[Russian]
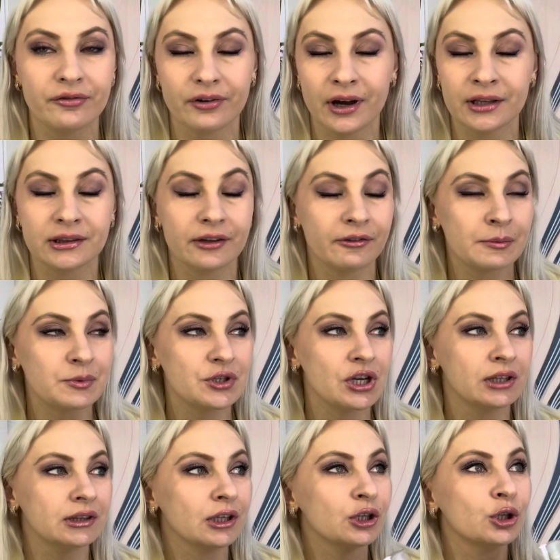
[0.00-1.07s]
Это вообще,
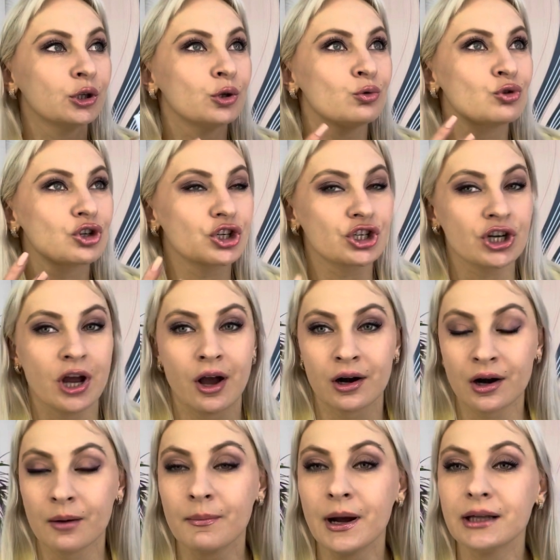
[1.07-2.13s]
это лучший
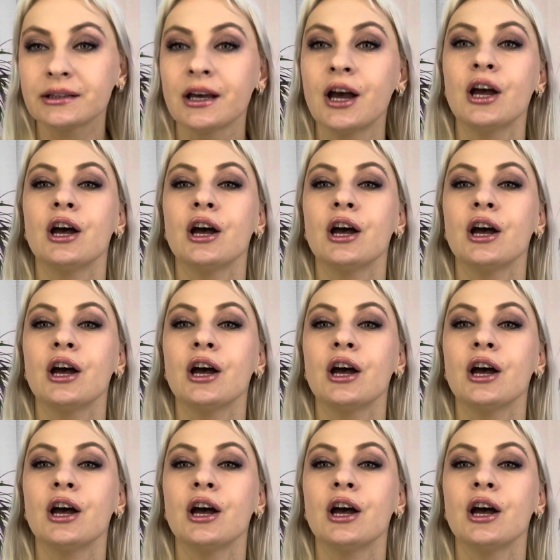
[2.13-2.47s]
аромат.